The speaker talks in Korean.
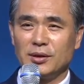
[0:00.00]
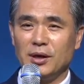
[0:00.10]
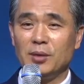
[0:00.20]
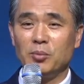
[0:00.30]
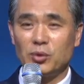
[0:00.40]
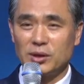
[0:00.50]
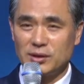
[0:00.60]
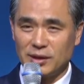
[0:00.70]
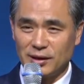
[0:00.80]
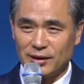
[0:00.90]

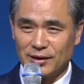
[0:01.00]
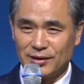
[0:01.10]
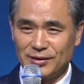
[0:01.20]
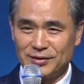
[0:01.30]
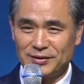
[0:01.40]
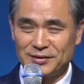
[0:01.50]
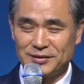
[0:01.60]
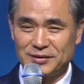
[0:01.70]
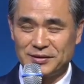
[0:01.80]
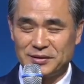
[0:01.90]
행복했다
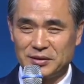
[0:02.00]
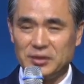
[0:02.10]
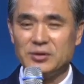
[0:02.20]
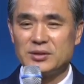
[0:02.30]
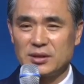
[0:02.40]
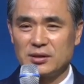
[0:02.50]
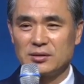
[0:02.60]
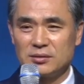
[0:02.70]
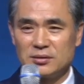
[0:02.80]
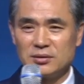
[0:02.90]
이런
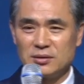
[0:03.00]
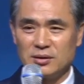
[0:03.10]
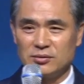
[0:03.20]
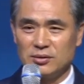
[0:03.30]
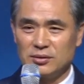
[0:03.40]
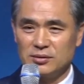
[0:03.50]
생각은 들더라고요.